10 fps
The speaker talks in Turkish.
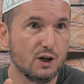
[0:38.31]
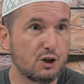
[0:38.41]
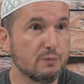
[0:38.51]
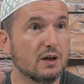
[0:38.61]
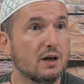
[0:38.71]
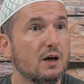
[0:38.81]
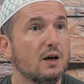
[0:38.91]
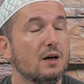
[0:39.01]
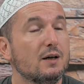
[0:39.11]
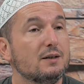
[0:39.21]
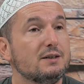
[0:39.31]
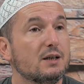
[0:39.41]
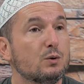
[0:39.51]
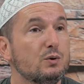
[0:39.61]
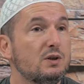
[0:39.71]
Şimdi
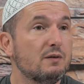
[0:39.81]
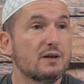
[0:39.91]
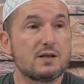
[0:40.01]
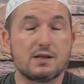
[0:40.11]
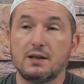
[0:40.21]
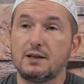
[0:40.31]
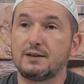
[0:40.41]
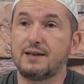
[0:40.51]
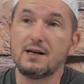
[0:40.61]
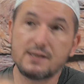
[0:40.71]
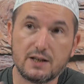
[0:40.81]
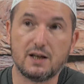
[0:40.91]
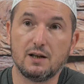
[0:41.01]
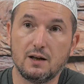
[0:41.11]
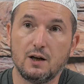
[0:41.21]
Yahudi ve Hristiyanlar derse
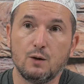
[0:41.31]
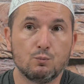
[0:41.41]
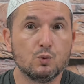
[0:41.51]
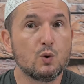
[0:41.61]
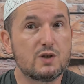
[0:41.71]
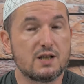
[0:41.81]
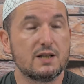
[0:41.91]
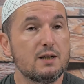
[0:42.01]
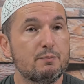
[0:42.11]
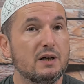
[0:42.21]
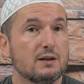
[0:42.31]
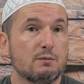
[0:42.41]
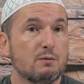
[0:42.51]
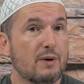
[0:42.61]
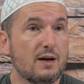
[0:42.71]
ki mucizeler bir
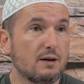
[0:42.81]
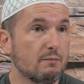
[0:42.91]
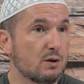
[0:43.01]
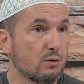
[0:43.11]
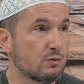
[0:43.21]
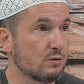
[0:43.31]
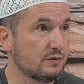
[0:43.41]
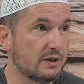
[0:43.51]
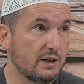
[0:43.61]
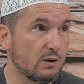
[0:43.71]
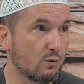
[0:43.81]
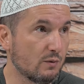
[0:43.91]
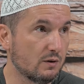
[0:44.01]
adamın peygamber olduğunun delili